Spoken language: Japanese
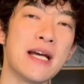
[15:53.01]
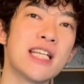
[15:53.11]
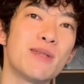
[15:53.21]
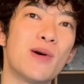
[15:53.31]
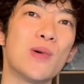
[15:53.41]

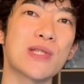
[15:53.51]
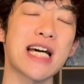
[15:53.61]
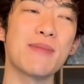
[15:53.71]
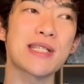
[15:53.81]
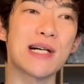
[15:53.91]
スマホを
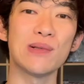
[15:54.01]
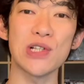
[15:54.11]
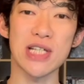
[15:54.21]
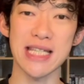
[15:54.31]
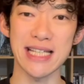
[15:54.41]
使えば使うほど
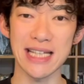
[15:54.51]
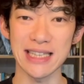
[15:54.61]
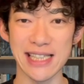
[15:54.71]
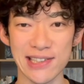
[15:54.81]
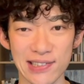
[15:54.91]
幸せになっ
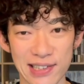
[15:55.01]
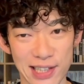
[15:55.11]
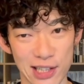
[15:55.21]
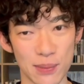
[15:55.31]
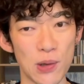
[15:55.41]
ていくんだ
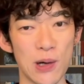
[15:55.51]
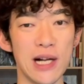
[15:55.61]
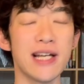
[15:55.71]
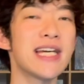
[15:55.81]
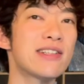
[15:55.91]
けれども、
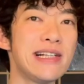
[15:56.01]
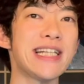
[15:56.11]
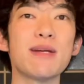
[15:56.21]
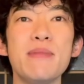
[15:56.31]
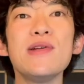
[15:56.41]
逆に
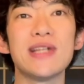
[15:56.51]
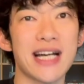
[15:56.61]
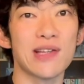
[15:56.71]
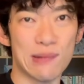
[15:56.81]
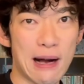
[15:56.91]
ただ見るだ
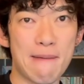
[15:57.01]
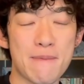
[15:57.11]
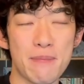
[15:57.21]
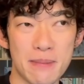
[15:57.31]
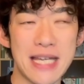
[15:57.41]
けとか、
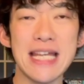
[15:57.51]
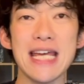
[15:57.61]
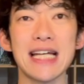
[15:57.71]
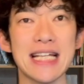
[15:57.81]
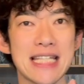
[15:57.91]
まあ、
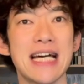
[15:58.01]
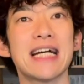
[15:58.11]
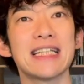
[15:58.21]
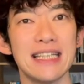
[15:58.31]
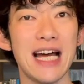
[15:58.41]
ヒリアな使い
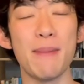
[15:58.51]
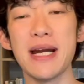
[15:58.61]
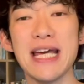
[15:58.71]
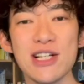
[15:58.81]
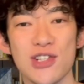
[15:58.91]
方ね、あんま
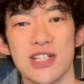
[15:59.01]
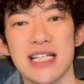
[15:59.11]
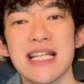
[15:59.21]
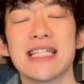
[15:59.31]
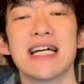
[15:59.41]
りリア充じゃ
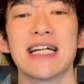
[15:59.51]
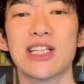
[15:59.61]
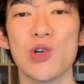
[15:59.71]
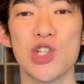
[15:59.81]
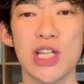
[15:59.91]
ない使い方をし